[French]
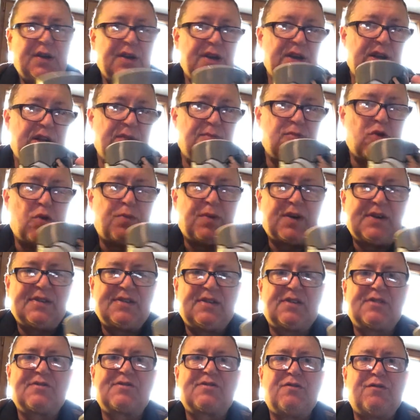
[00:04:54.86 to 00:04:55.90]
Il me
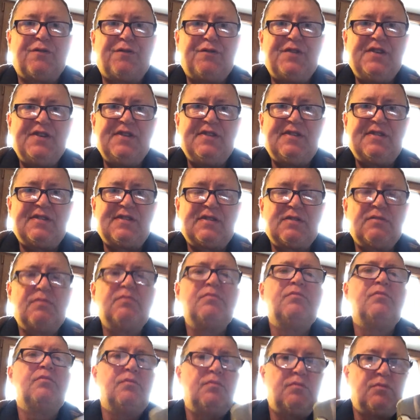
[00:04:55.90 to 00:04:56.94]
présente son fils.
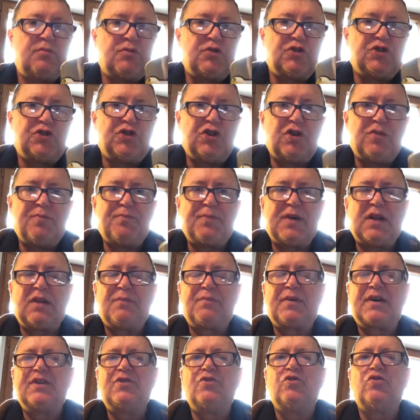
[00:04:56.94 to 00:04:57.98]
Je ne donne pas le
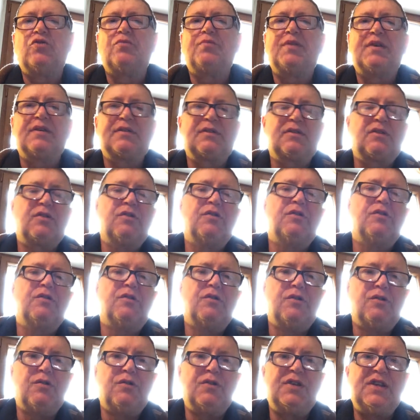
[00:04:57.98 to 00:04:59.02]
prénom parce qu'il
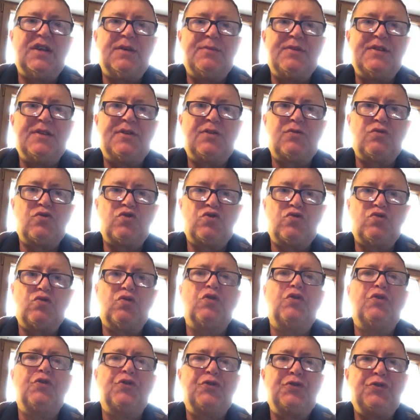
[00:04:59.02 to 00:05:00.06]
euh, habite
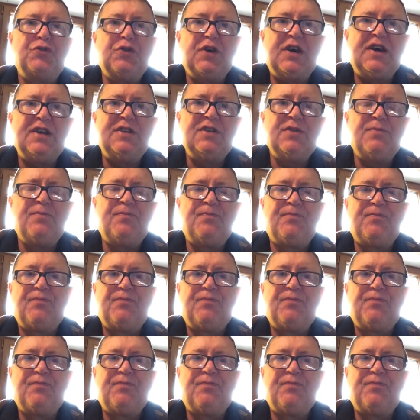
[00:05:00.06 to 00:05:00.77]
toujours Suresnes.